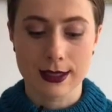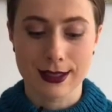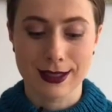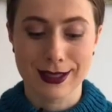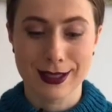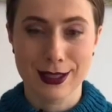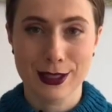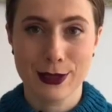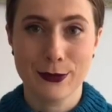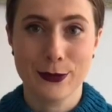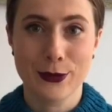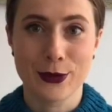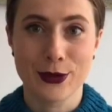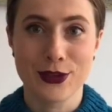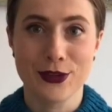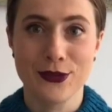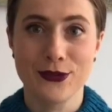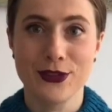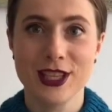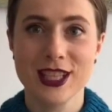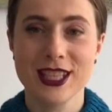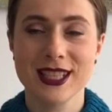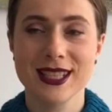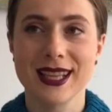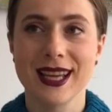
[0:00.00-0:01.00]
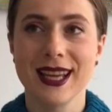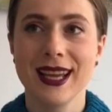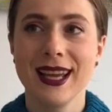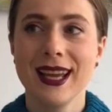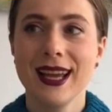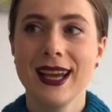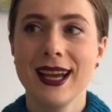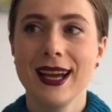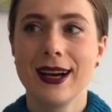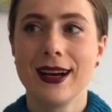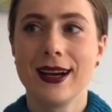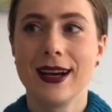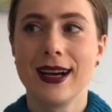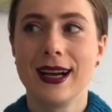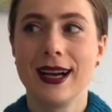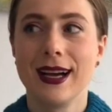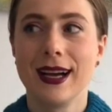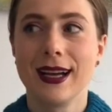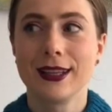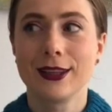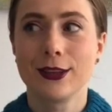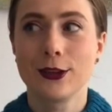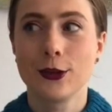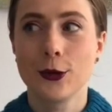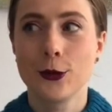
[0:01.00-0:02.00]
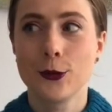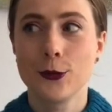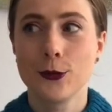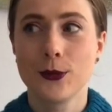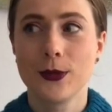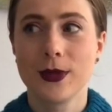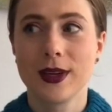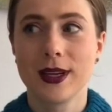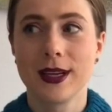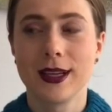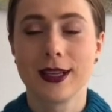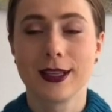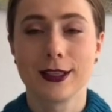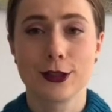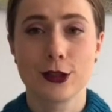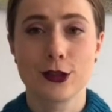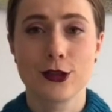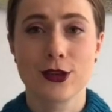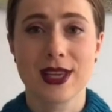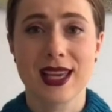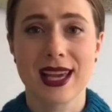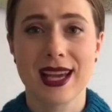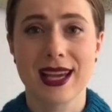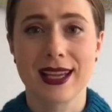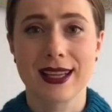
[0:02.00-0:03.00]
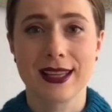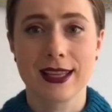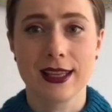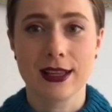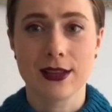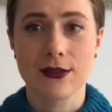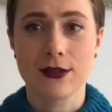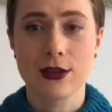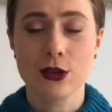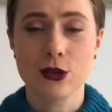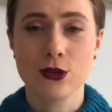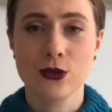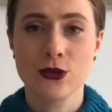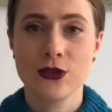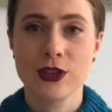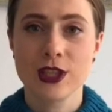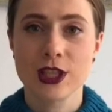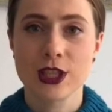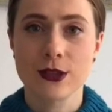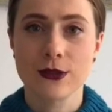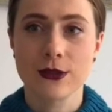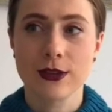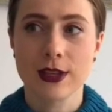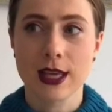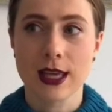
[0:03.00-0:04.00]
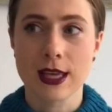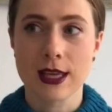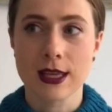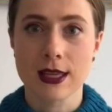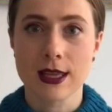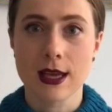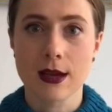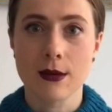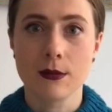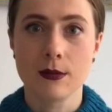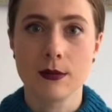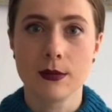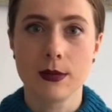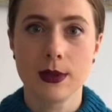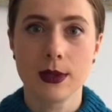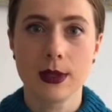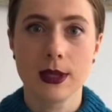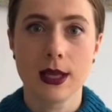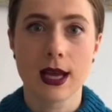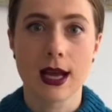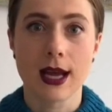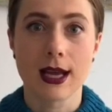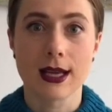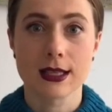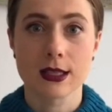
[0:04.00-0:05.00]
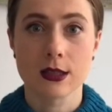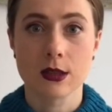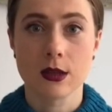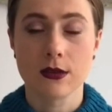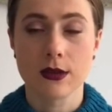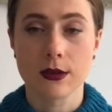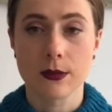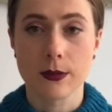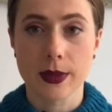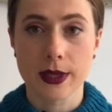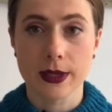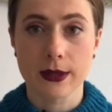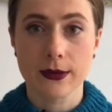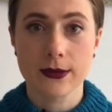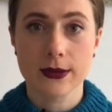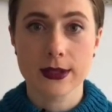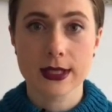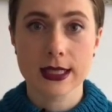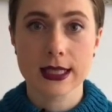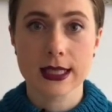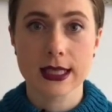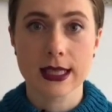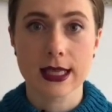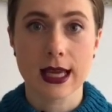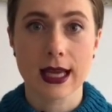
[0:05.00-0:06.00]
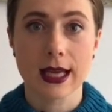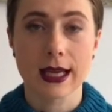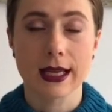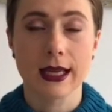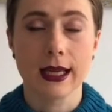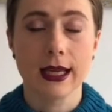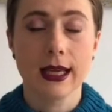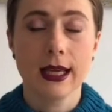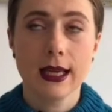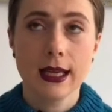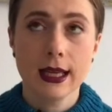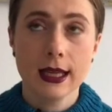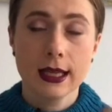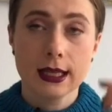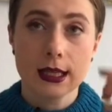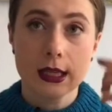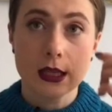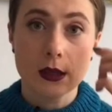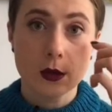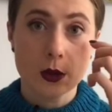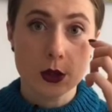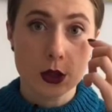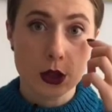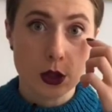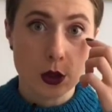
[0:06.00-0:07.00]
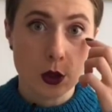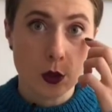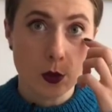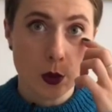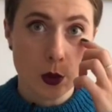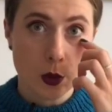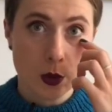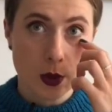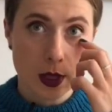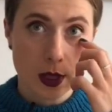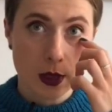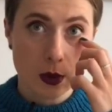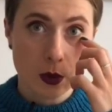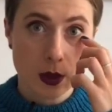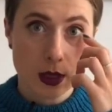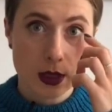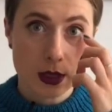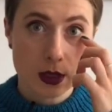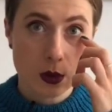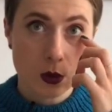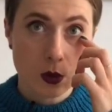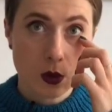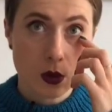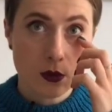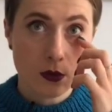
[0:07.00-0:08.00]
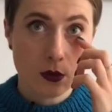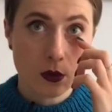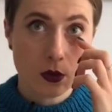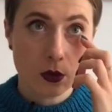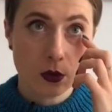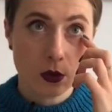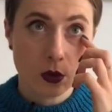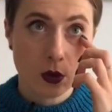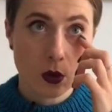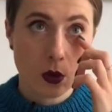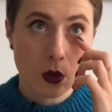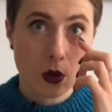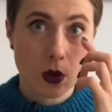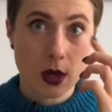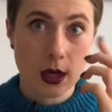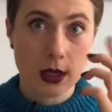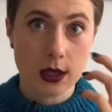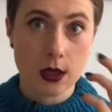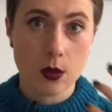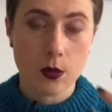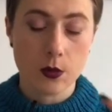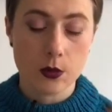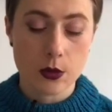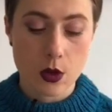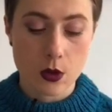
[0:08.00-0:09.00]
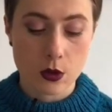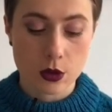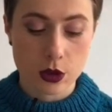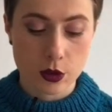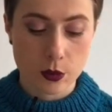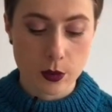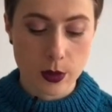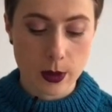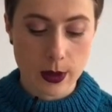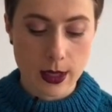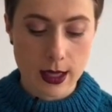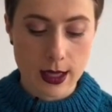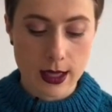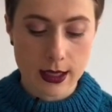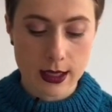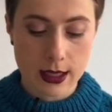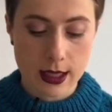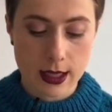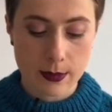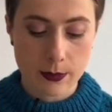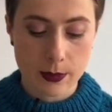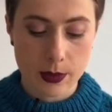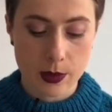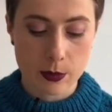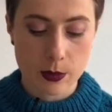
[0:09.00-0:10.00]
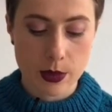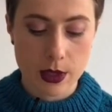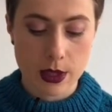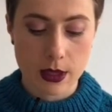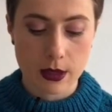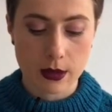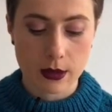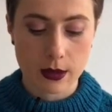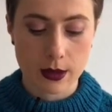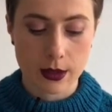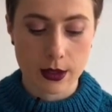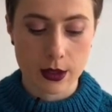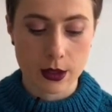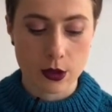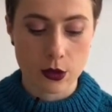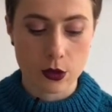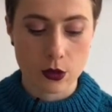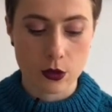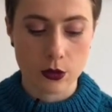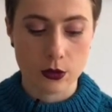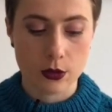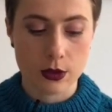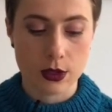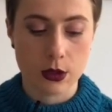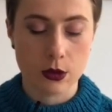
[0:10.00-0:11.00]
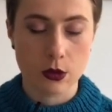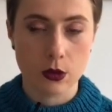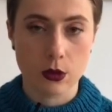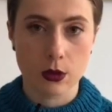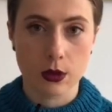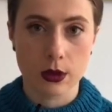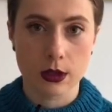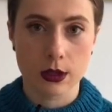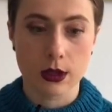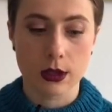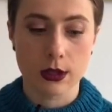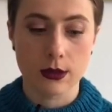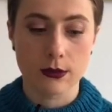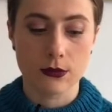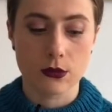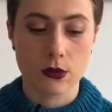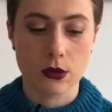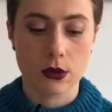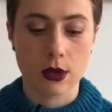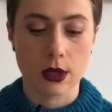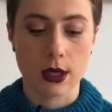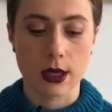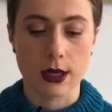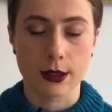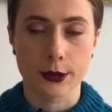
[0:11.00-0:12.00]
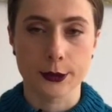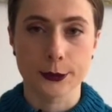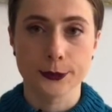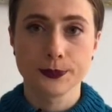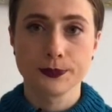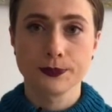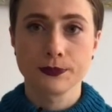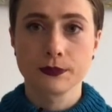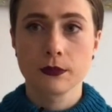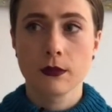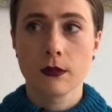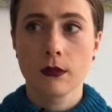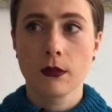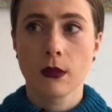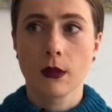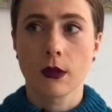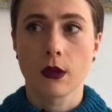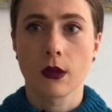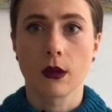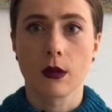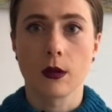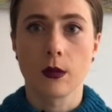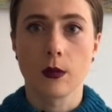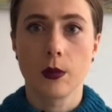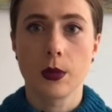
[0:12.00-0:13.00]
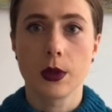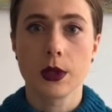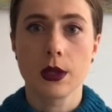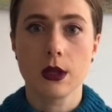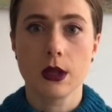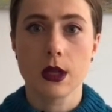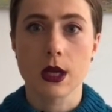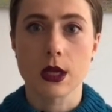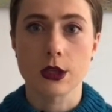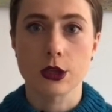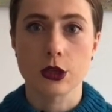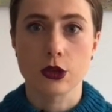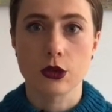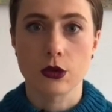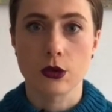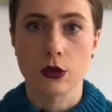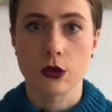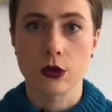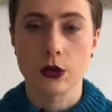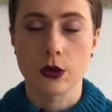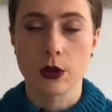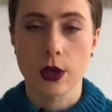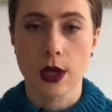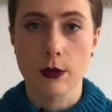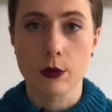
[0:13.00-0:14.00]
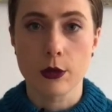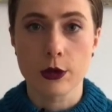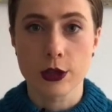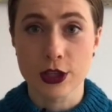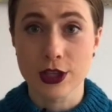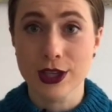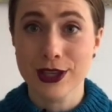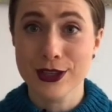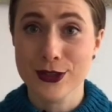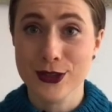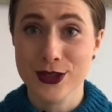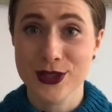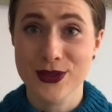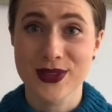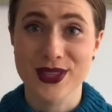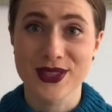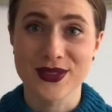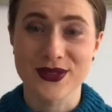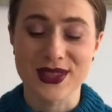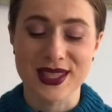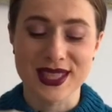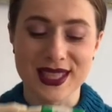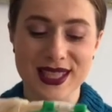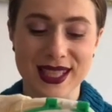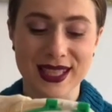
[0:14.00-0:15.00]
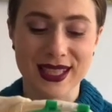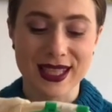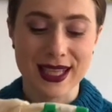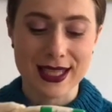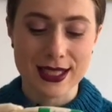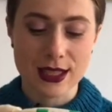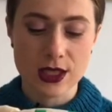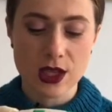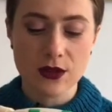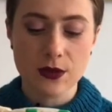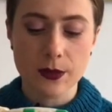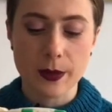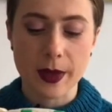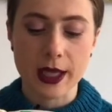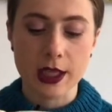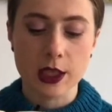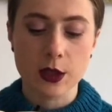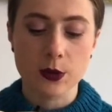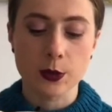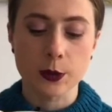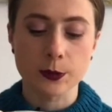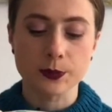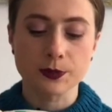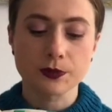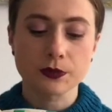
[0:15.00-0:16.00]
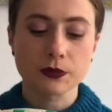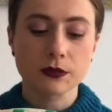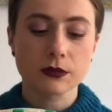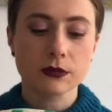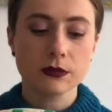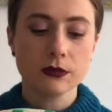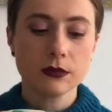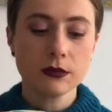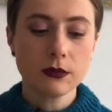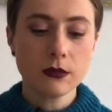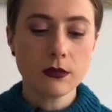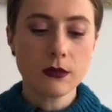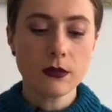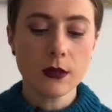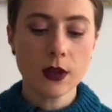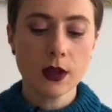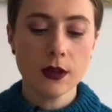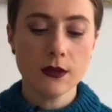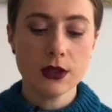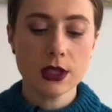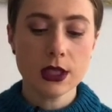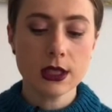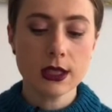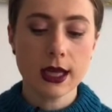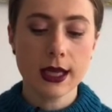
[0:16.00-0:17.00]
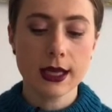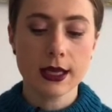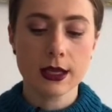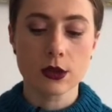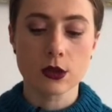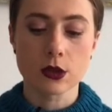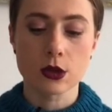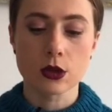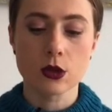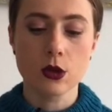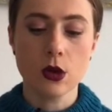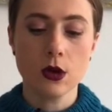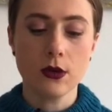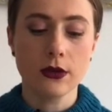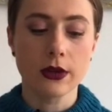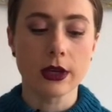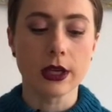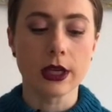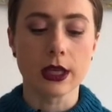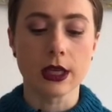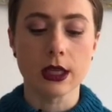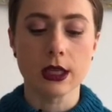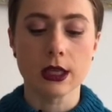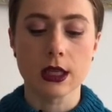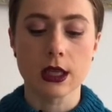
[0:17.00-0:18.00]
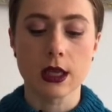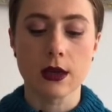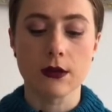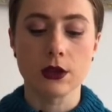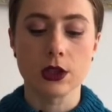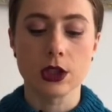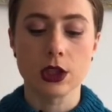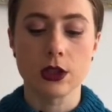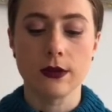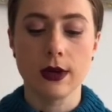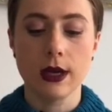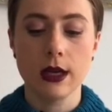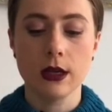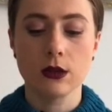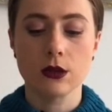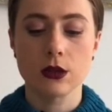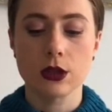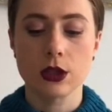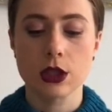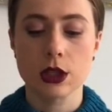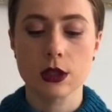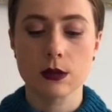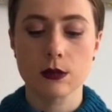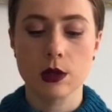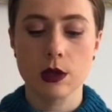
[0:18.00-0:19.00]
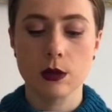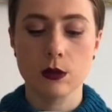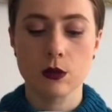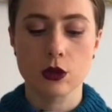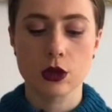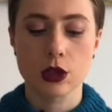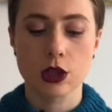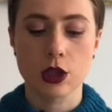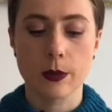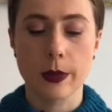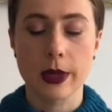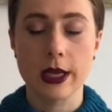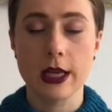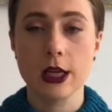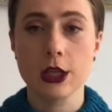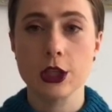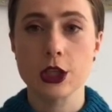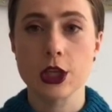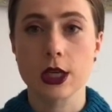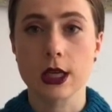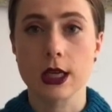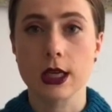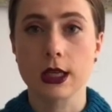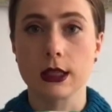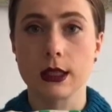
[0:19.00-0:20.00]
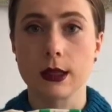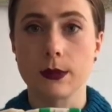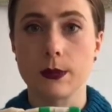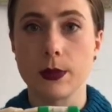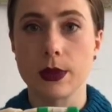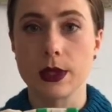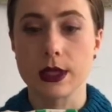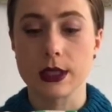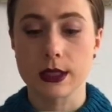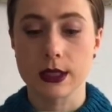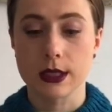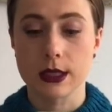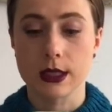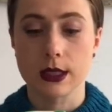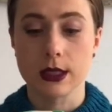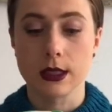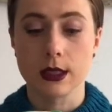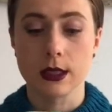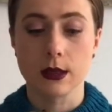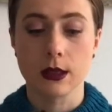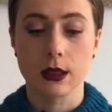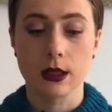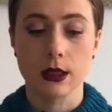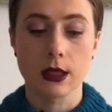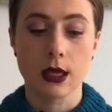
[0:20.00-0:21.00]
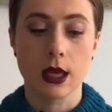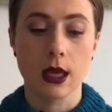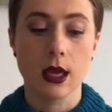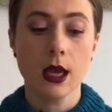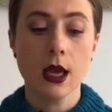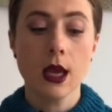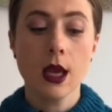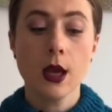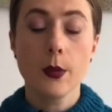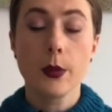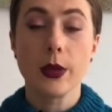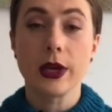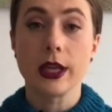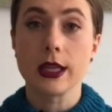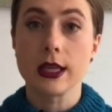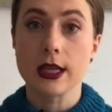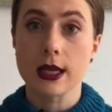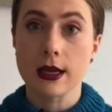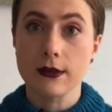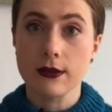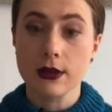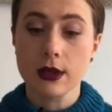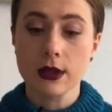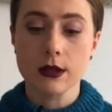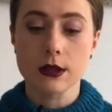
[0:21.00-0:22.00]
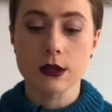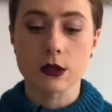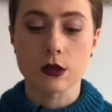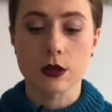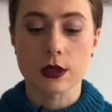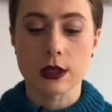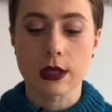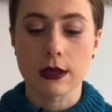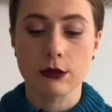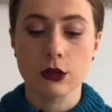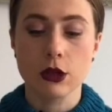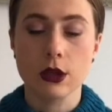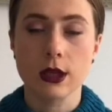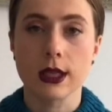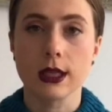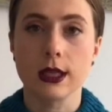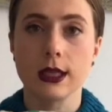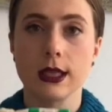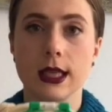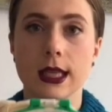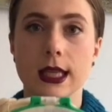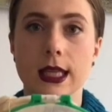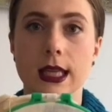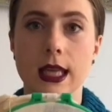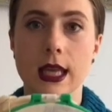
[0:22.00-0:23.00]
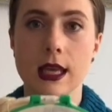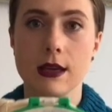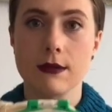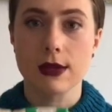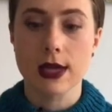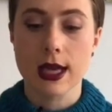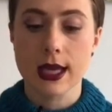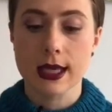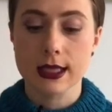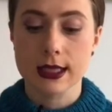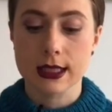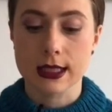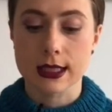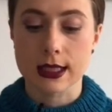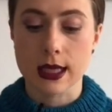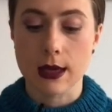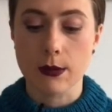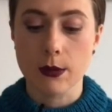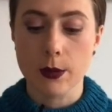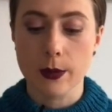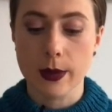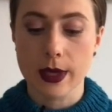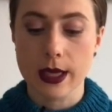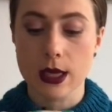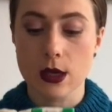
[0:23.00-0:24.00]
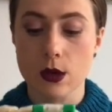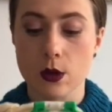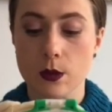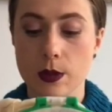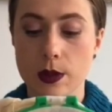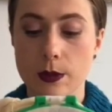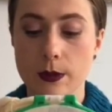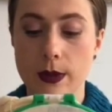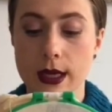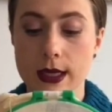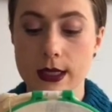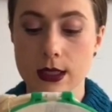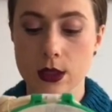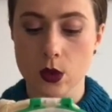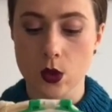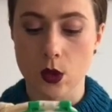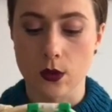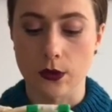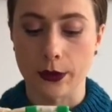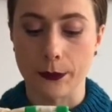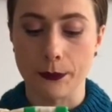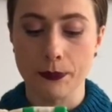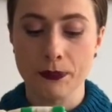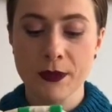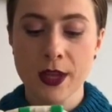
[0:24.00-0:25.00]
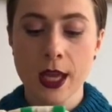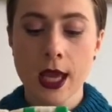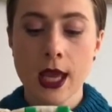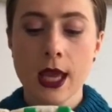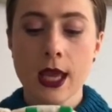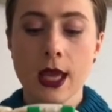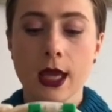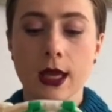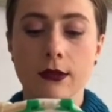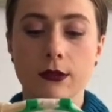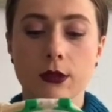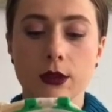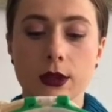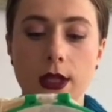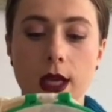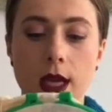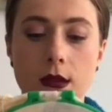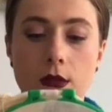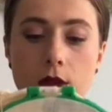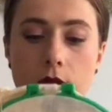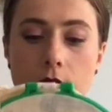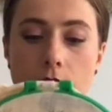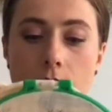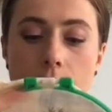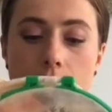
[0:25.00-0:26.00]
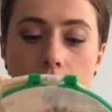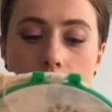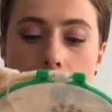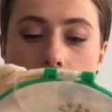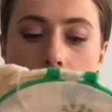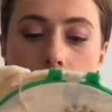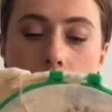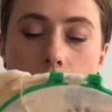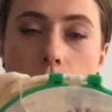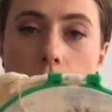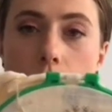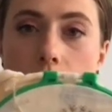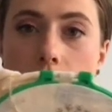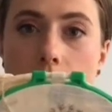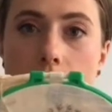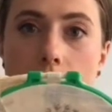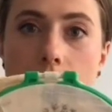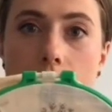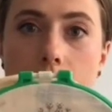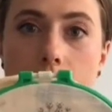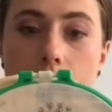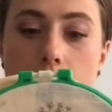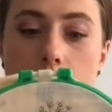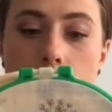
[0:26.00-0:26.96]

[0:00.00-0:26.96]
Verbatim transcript: до сих пор не вышло, а, о том, а, что я ненавижу вышивки, и там была основа Belfast. Я не очень люблю эту основу, но она у меня уже была, я подбирала ее задолго до того, как поняла, что я больше не хочу связываться с этой основой, поэтому взяла ее снова и на ней вышиваю, но сейчас мне немножечко полегче, как-то э, к ней приноровилась, но все равно это не является самой моей любимой основой. Вот так вот я вышила только одну